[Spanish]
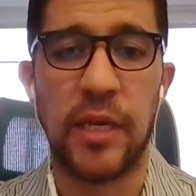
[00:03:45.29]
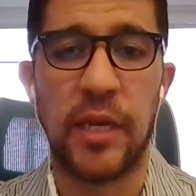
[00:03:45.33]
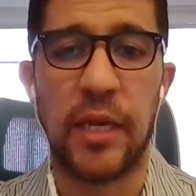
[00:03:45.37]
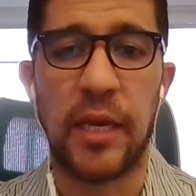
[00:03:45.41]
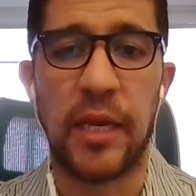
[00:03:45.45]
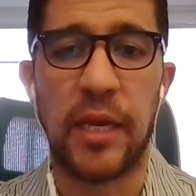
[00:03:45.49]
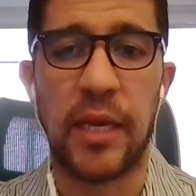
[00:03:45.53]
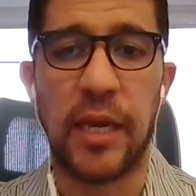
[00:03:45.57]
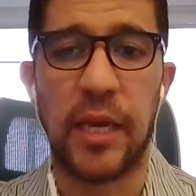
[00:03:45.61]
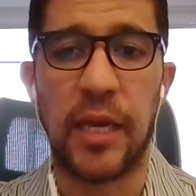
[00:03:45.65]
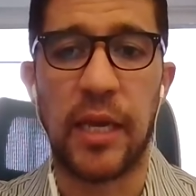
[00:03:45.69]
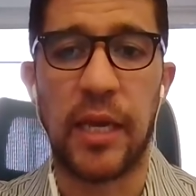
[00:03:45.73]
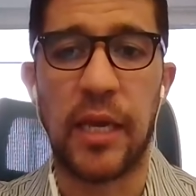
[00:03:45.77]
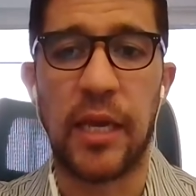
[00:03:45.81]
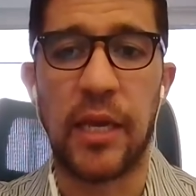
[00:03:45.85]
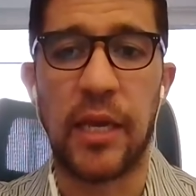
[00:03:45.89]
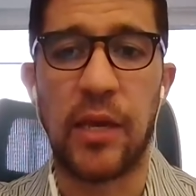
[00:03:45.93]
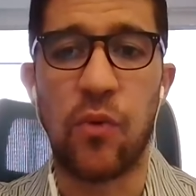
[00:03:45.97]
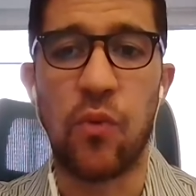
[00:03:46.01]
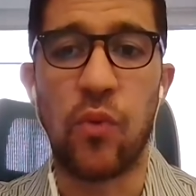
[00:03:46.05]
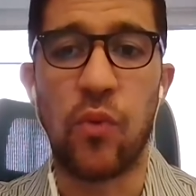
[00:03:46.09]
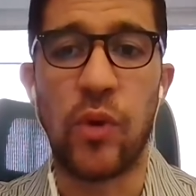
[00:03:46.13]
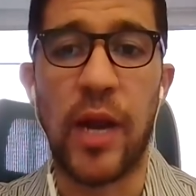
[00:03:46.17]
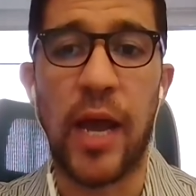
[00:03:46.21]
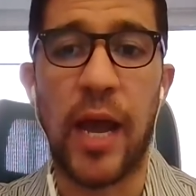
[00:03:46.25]
Eh,
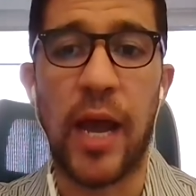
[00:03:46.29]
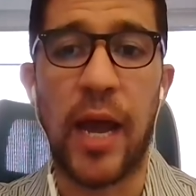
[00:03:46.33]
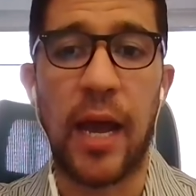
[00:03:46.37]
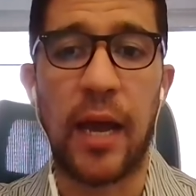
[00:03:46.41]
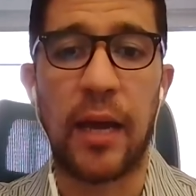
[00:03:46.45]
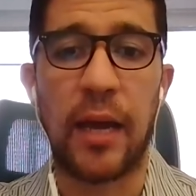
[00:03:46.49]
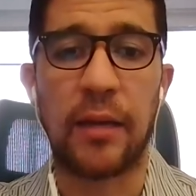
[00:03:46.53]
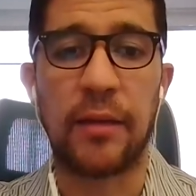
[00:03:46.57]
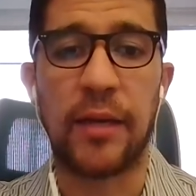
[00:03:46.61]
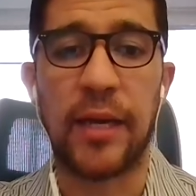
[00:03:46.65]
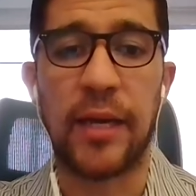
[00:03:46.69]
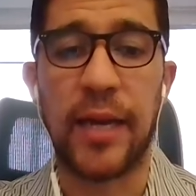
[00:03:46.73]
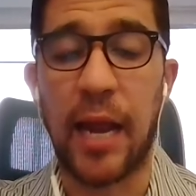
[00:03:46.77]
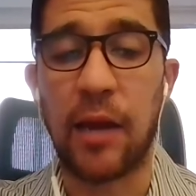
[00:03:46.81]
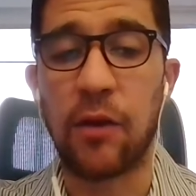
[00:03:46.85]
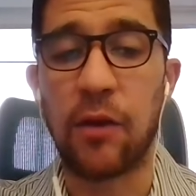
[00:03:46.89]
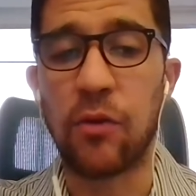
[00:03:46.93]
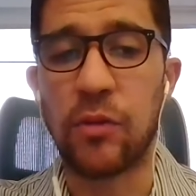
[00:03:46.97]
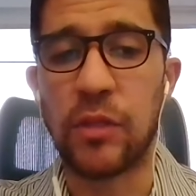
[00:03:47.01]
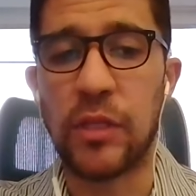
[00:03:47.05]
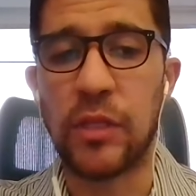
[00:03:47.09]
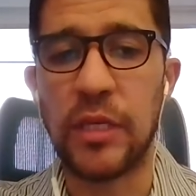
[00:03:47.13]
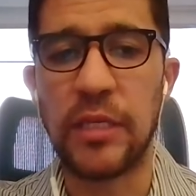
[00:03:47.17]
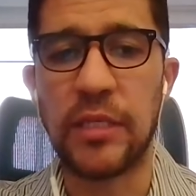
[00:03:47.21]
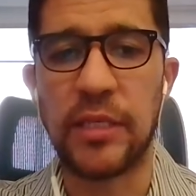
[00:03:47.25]
una gran
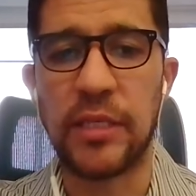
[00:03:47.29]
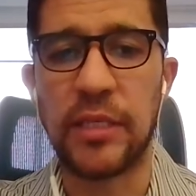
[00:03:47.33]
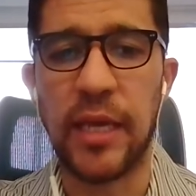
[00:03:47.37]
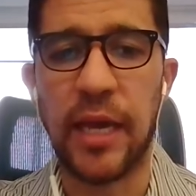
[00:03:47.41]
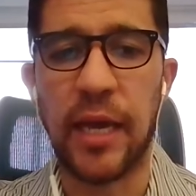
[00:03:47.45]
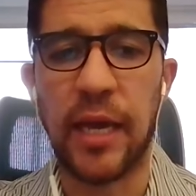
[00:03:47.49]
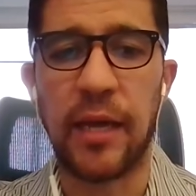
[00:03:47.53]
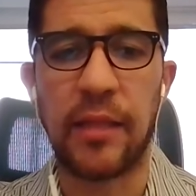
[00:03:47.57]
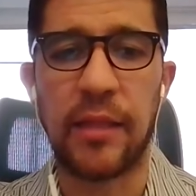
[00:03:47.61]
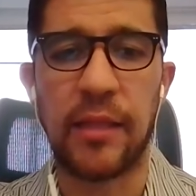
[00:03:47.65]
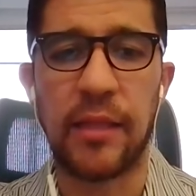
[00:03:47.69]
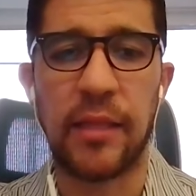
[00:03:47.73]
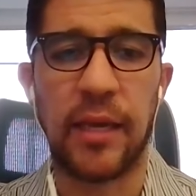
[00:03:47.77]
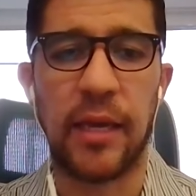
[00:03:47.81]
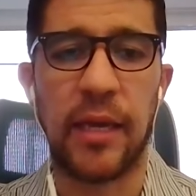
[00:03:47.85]
noticia